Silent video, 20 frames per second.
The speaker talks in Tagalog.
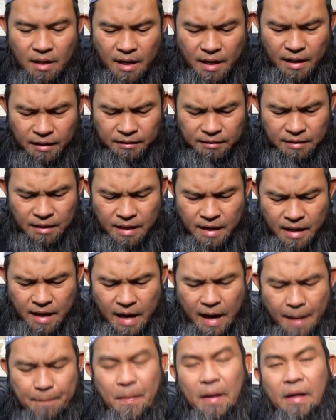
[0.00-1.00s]
At
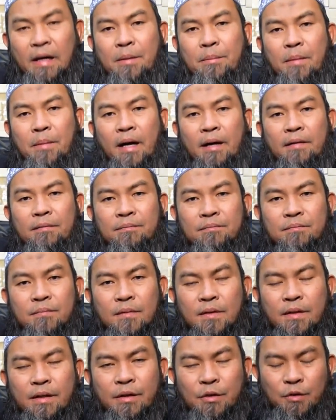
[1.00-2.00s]
ang panglima,
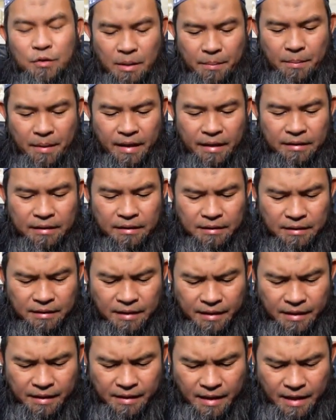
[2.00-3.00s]
yung nabanggit natin
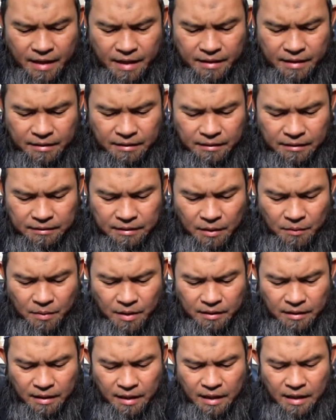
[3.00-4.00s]
kanina ay
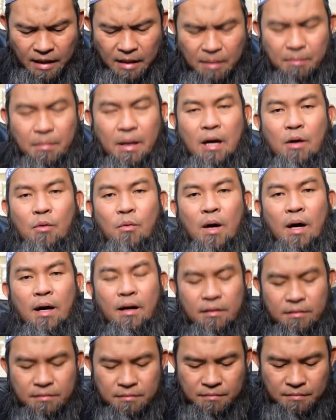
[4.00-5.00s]
tinatawag na
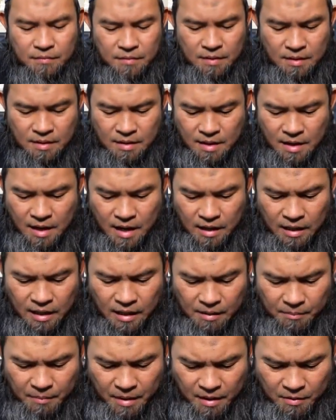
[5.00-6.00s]
Al-Ma'wa. Ang
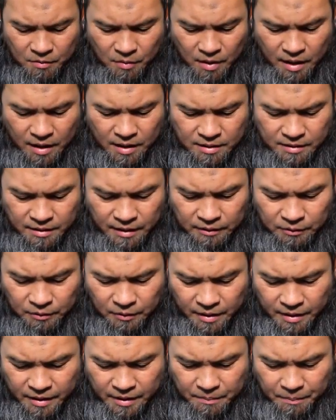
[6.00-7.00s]
Al-Ma'wa,
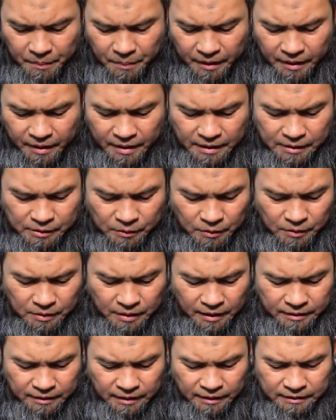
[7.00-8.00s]
ito ay paraiso
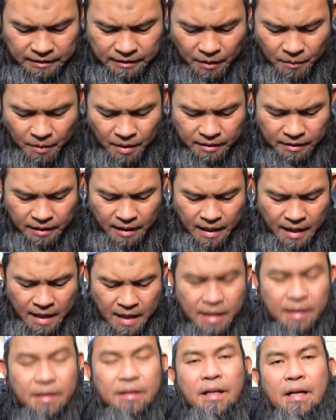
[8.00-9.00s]
na tinatawag na
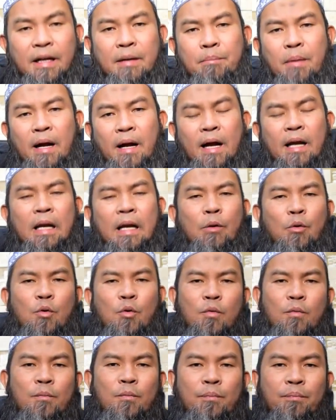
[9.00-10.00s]
harding pang-aliw.